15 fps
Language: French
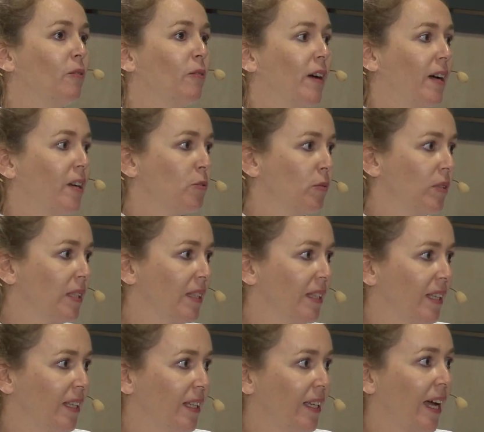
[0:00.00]
va rajouter
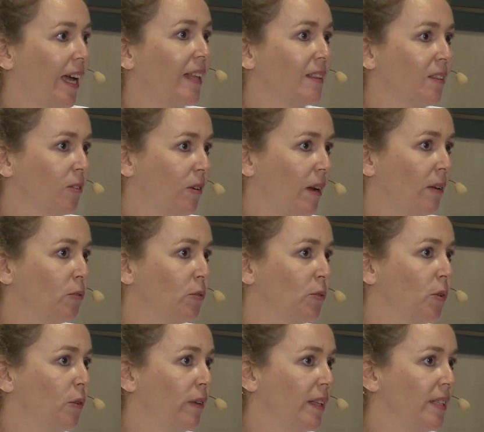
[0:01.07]
des graines de la gousse
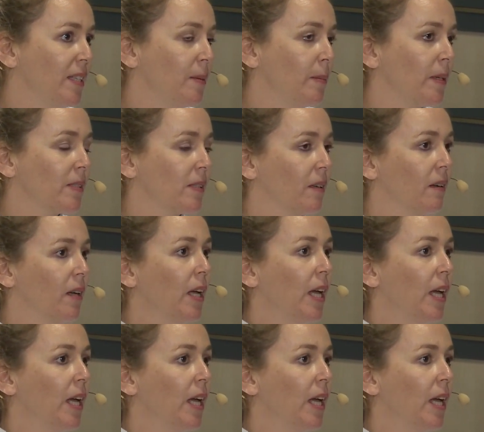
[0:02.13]
de vanille parce qu'il